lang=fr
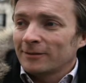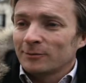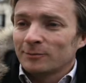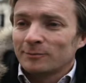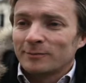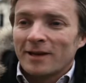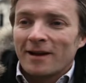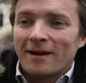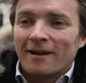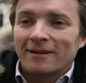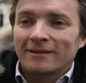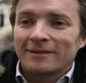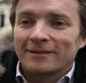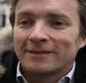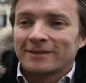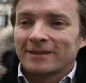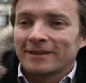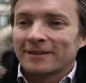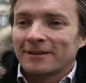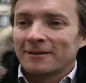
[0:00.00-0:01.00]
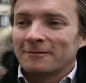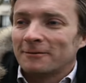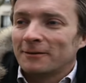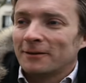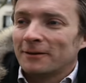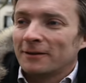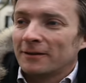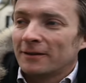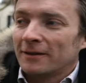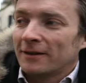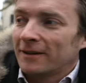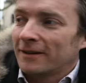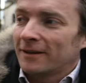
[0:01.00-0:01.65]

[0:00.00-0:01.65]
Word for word: sont bien, tu sais, comme... Euh,